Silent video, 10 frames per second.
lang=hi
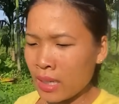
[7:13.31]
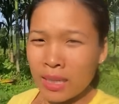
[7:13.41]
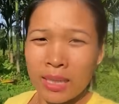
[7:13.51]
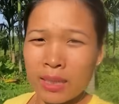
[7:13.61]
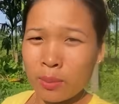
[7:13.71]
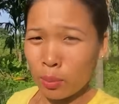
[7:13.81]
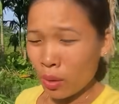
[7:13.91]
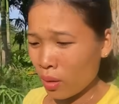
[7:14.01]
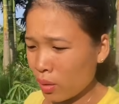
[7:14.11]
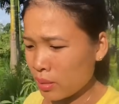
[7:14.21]
ये
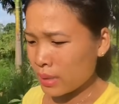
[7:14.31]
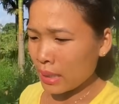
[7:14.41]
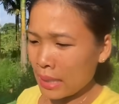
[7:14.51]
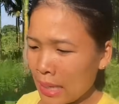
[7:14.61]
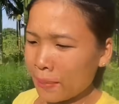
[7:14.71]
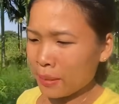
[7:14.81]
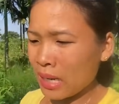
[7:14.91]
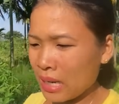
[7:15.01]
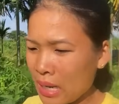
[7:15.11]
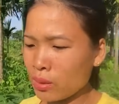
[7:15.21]
बहुत जल्द यहाँ पे
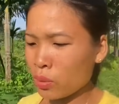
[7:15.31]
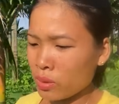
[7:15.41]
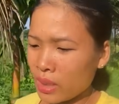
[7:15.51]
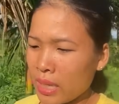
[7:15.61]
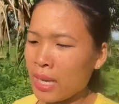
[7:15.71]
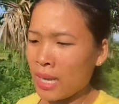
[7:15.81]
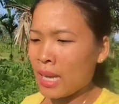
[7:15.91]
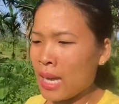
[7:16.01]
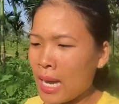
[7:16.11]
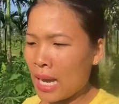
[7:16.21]
ना रात होती है
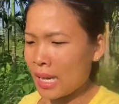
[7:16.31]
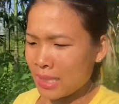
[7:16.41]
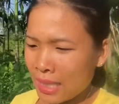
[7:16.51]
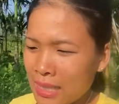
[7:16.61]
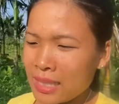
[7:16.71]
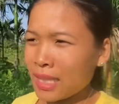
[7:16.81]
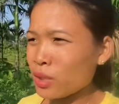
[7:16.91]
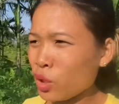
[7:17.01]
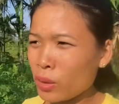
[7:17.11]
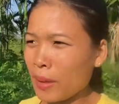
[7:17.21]
आजकल दिन
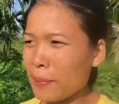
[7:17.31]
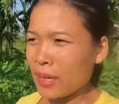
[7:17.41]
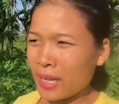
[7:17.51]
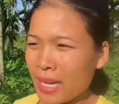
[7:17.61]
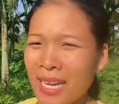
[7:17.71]
छोटा पड़ गया